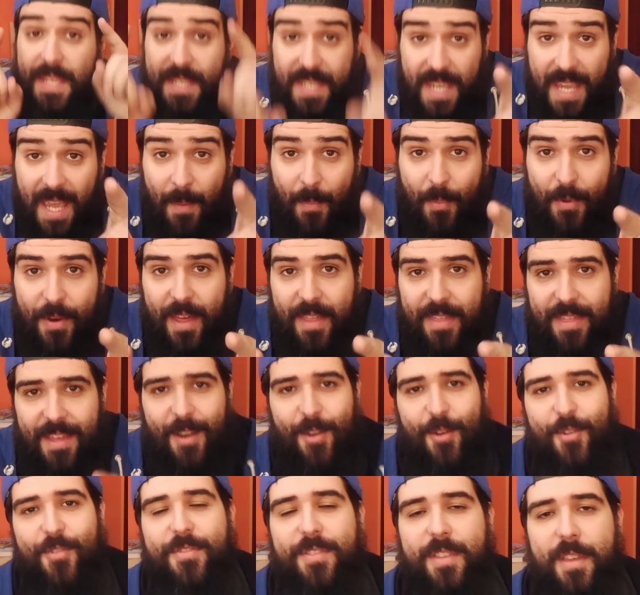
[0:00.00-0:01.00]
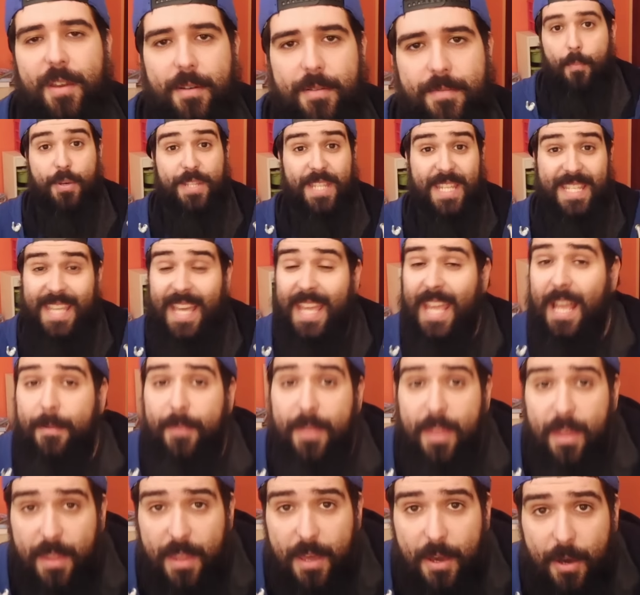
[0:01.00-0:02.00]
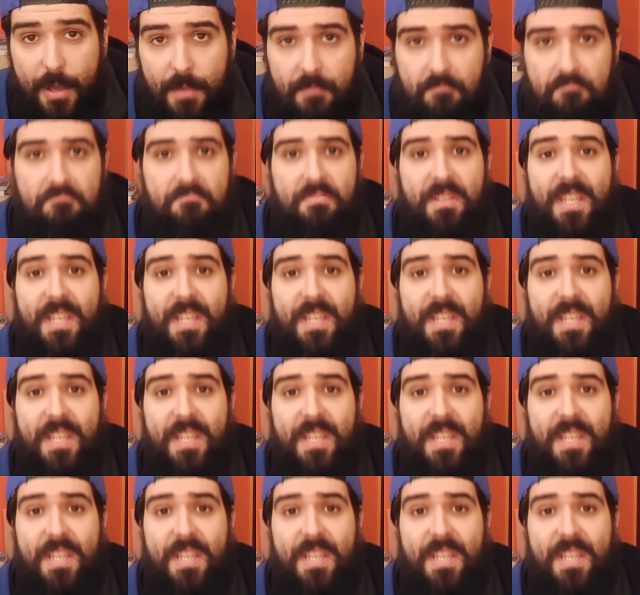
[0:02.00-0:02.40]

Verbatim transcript: y sé que puede hacerlo contigo. Pues hasta aquí el vídeo de hoy.